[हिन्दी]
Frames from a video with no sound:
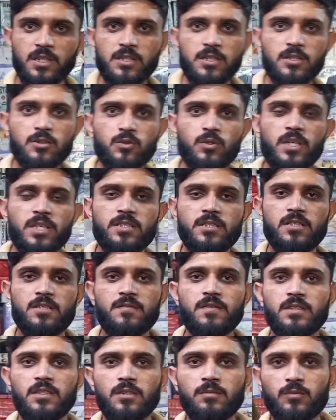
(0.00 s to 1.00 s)
कहते हैं तो गाइज
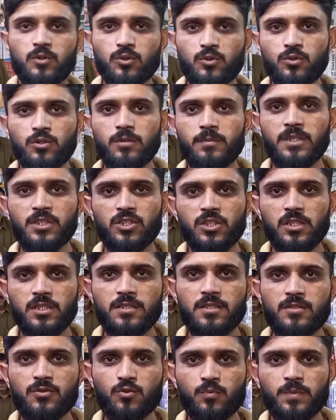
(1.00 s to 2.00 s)
इस वक्त हम मौजूद है
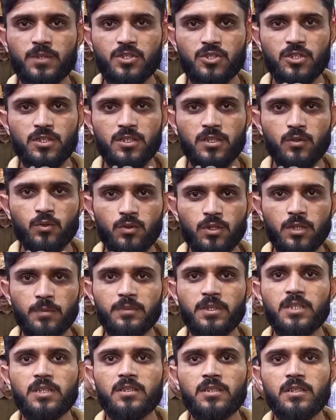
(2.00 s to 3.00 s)
माशाल्लाह से सुपर जनरल
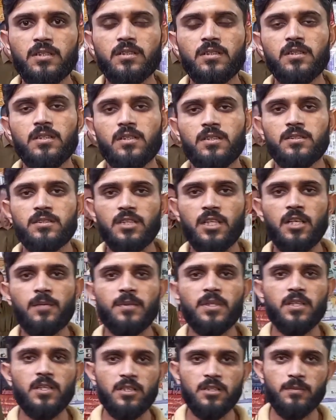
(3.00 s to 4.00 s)
गोदाम के अंदर जहाँ
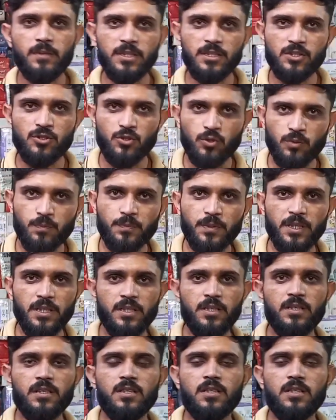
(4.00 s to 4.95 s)
पे खलील भाई की शॉप पे हैं